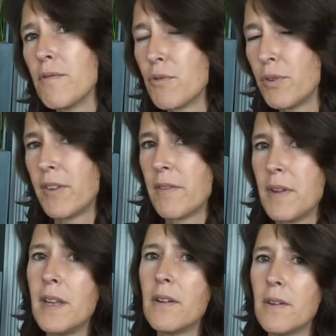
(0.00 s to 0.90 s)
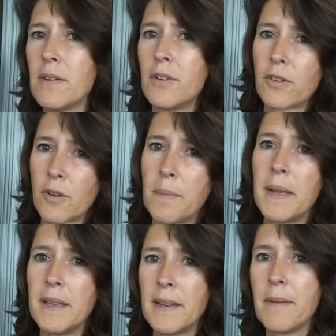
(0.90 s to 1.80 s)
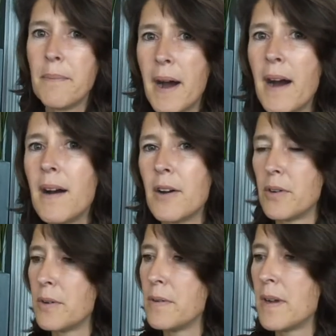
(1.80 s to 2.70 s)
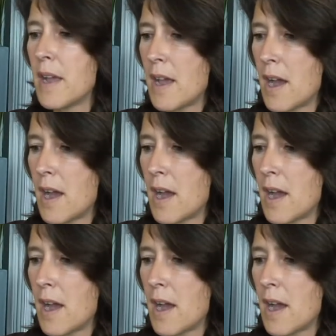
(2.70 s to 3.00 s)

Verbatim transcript: comme vous savez, euh, notre pays n'a pas euh,